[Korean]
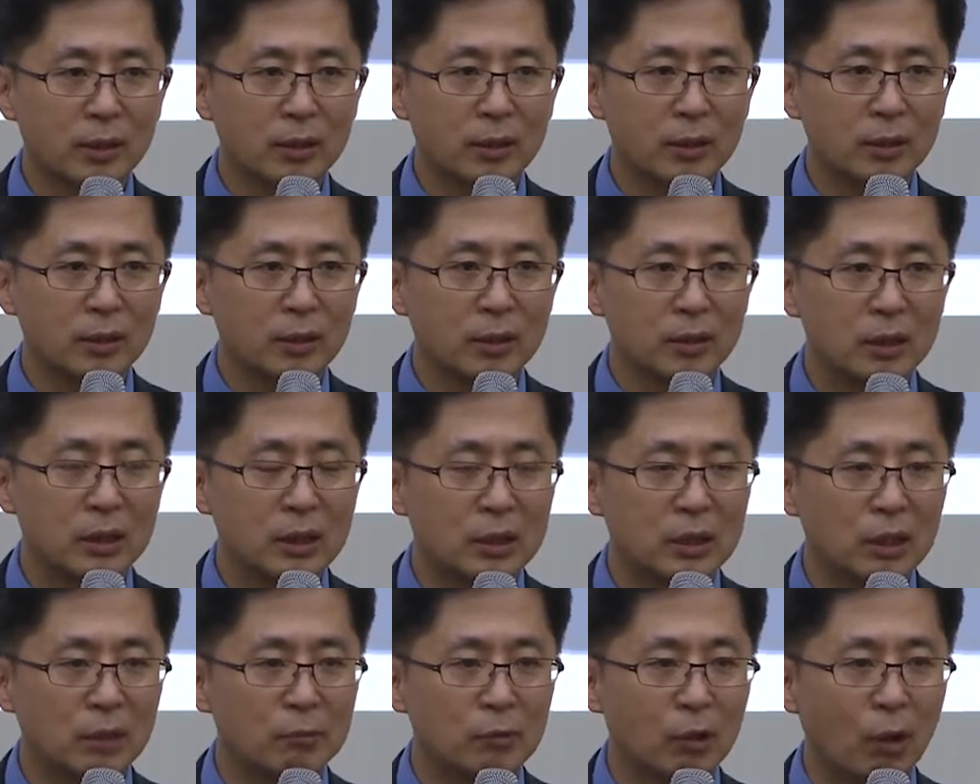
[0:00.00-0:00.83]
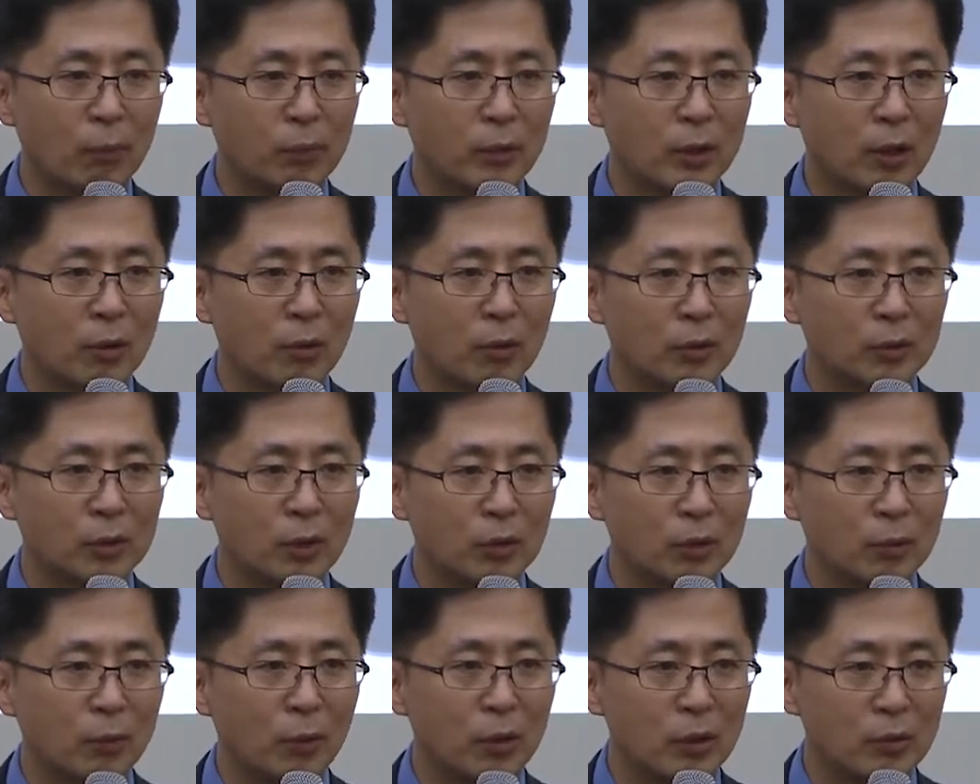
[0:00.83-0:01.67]
큰 이점은 없다고
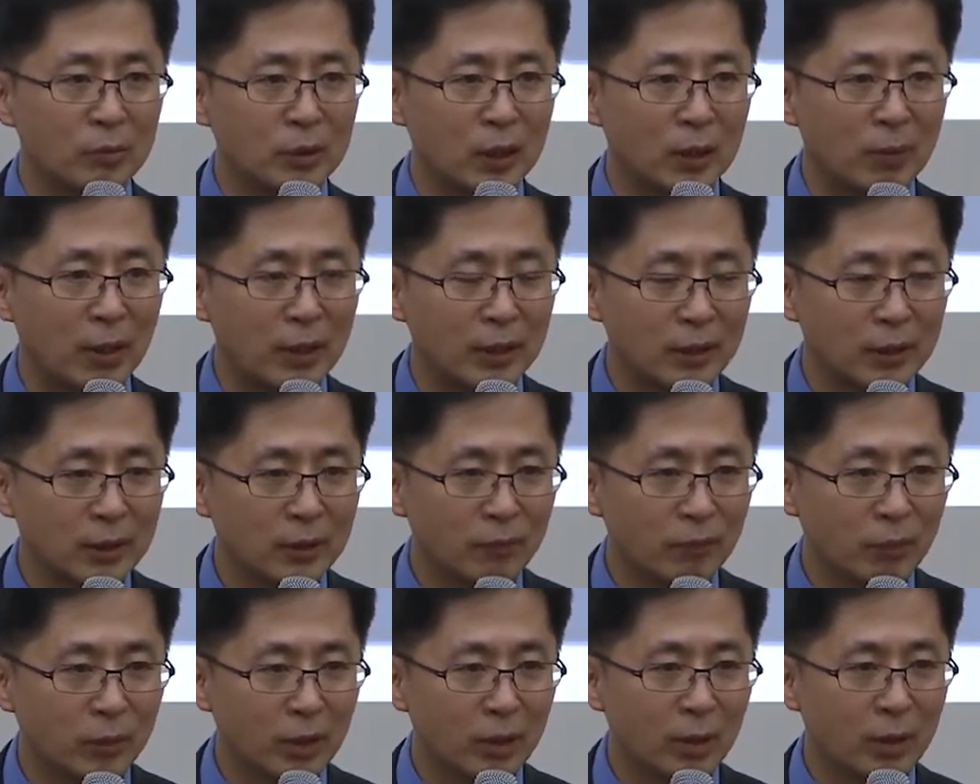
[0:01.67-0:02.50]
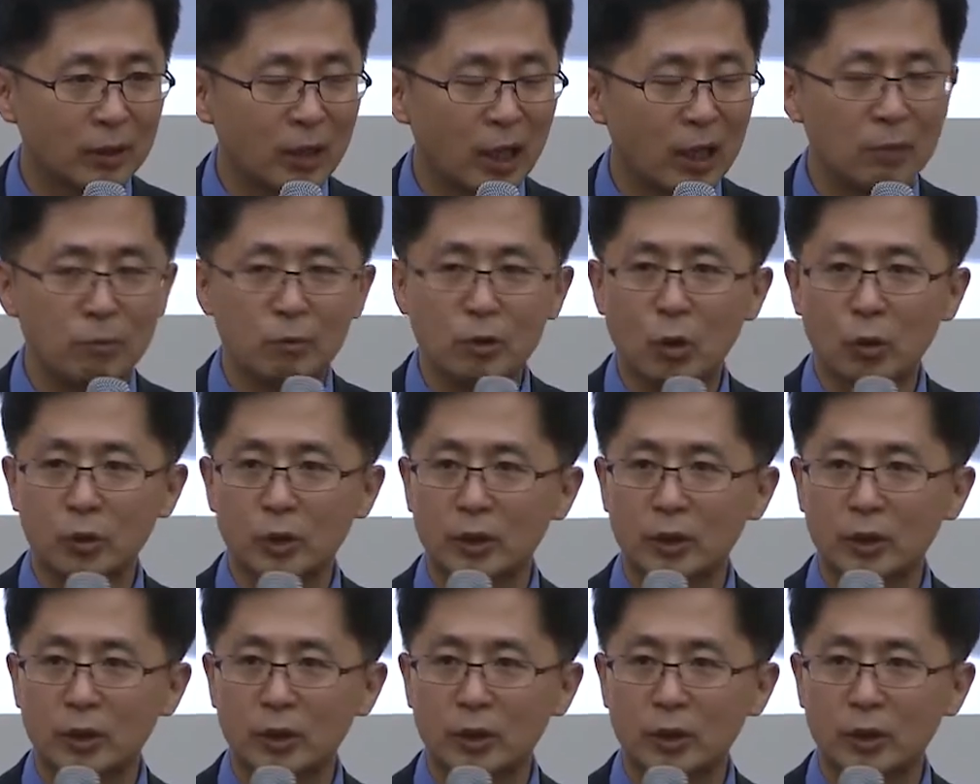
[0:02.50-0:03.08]
저도 보입니다. 많이 그러니까 대일 무역